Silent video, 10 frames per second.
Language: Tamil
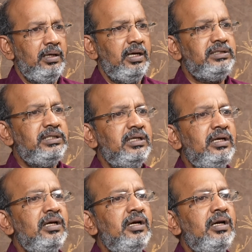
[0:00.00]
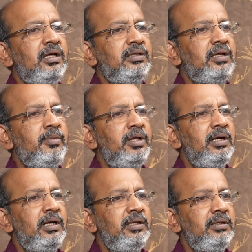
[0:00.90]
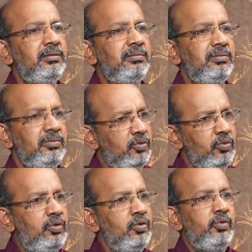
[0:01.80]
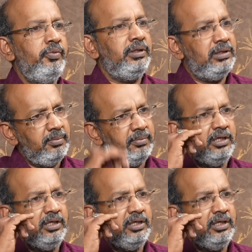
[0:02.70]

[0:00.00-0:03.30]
லட்சக்கணக்கான தமிழர்களை கொன்று குவித்த